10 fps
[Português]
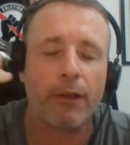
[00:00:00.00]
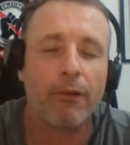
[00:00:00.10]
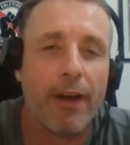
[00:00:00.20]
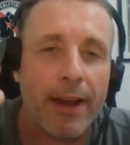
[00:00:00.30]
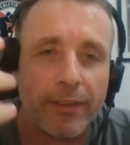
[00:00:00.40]
que
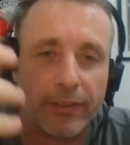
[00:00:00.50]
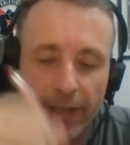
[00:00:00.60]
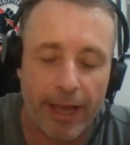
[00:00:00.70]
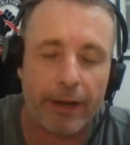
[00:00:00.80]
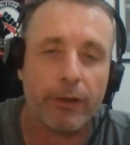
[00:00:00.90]
o VAR é
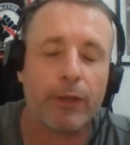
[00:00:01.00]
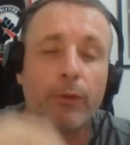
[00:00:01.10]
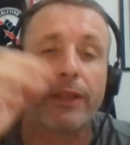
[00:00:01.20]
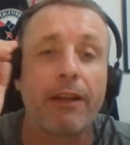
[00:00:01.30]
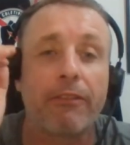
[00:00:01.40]
sério, que
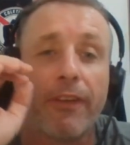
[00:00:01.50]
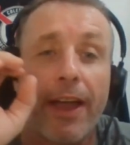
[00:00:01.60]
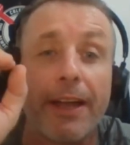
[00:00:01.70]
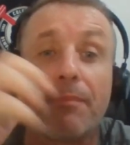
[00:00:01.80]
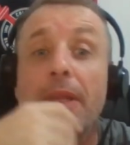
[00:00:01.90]
não
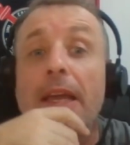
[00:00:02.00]
interfere.